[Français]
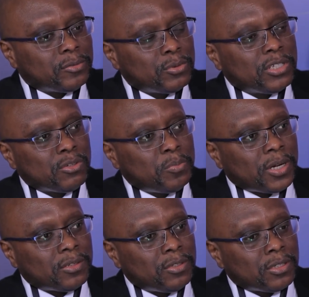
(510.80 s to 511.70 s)
tous les
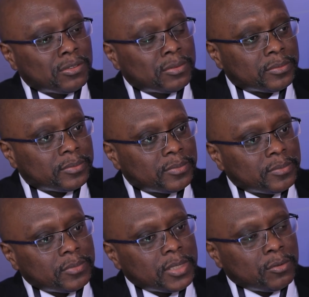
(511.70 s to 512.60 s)
opérateurs
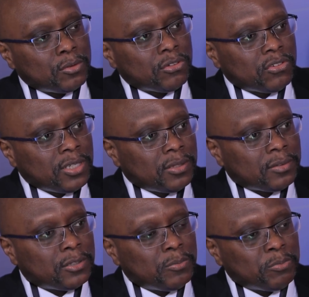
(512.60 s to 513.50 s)
technologiques
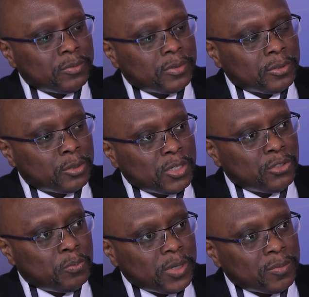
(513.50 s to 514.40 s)
dans le, dans le domaine
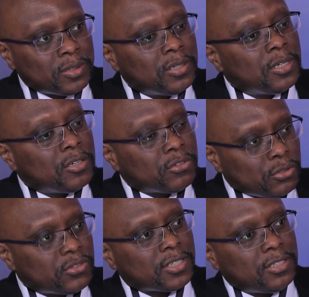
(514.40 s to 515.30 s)
du paiement
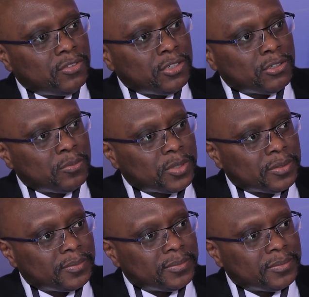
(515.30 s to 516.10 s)
sont certifiés Union de Paix.